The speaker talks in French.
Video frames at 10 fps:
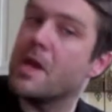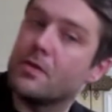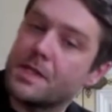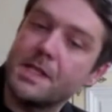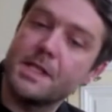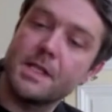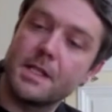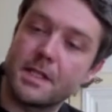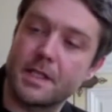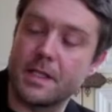mais aussi, ce
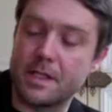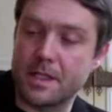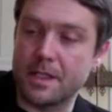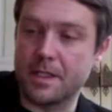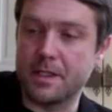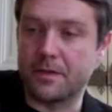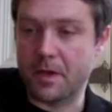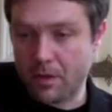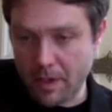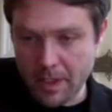qui, ce, qui, était
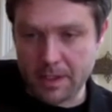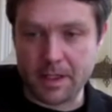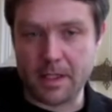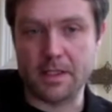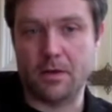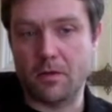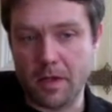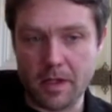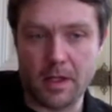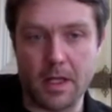différent et
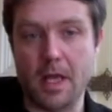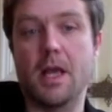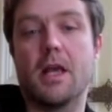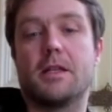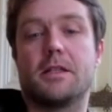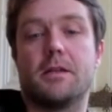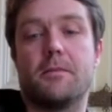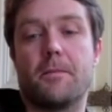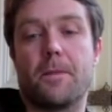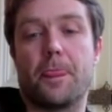intéressant, et,
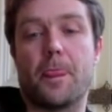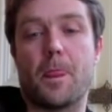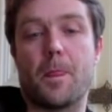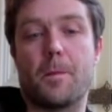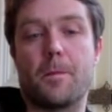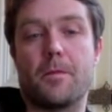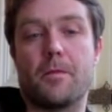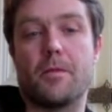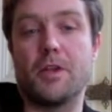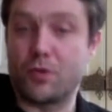
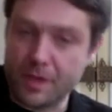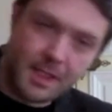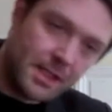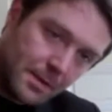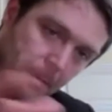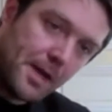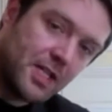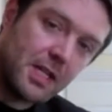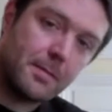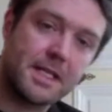des choses qui n'étaient peut-être
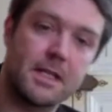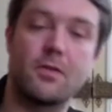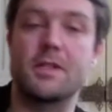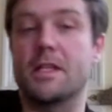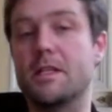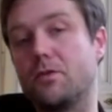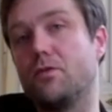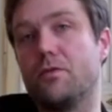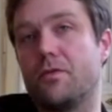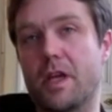pas chez les précédents, c'est que
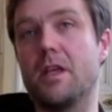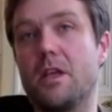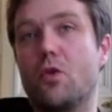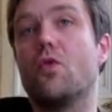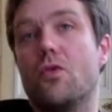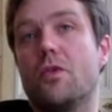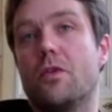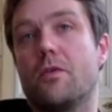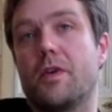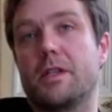c'est une vraie icône.
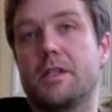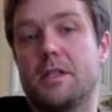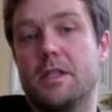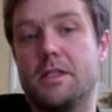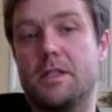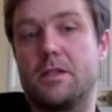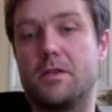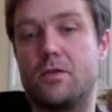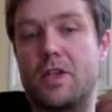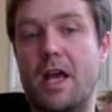Enfin,
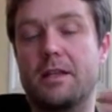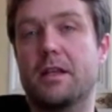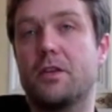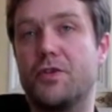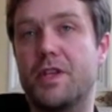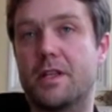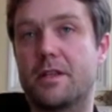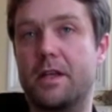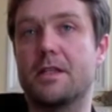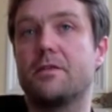ce caractère iconique
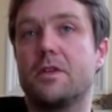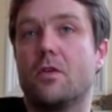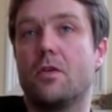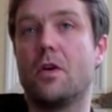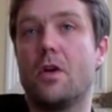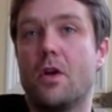est très évident.